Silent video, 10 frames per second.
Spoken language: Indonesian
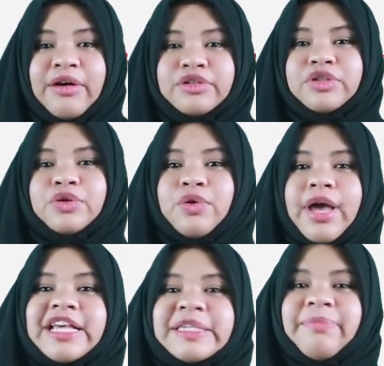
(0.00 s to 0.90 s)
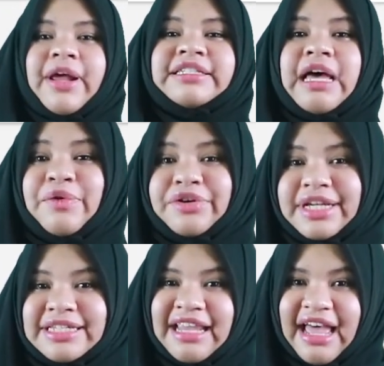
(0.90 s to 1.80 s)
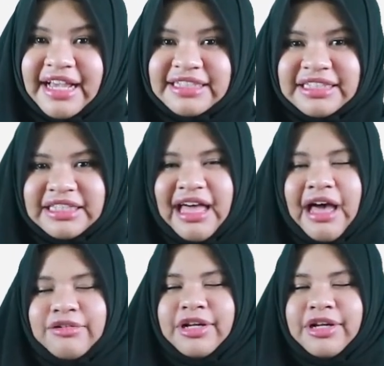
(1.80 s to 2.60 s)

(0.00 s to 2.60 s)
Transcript: how to express our dislikes. Kita kan